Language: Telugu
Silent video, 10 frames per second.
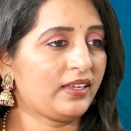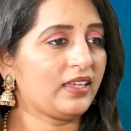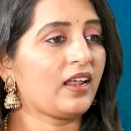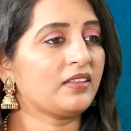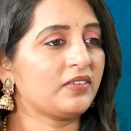
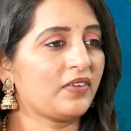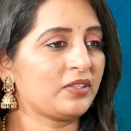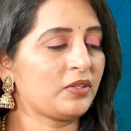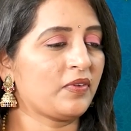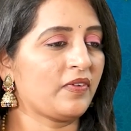ఏ రాశి
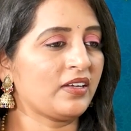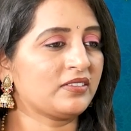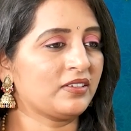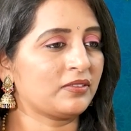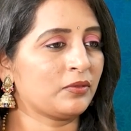వారితో
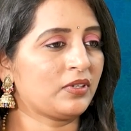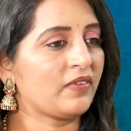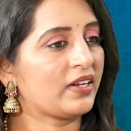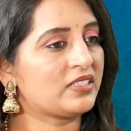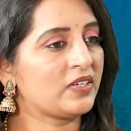వివాహం చేసుకుంటే
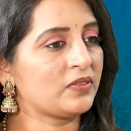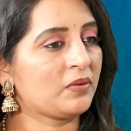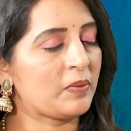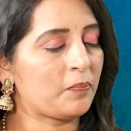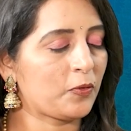వారి
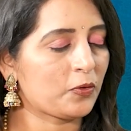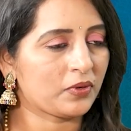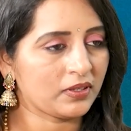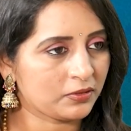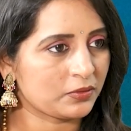జీవితం ఎప్పుడు
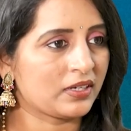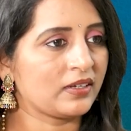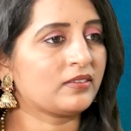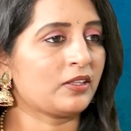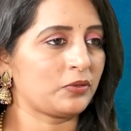కూడా
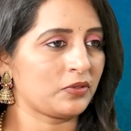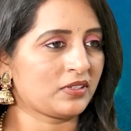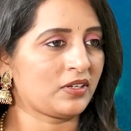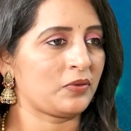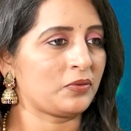సుఖంగా
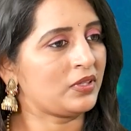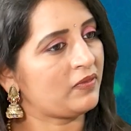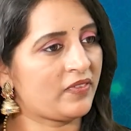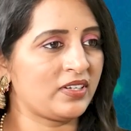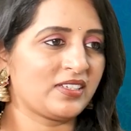సంతోషంగా
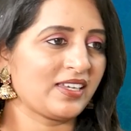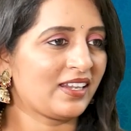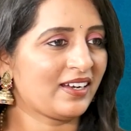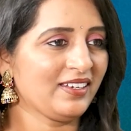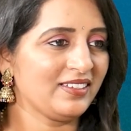ఉంటుంది
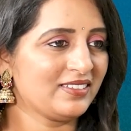వివరించగలరా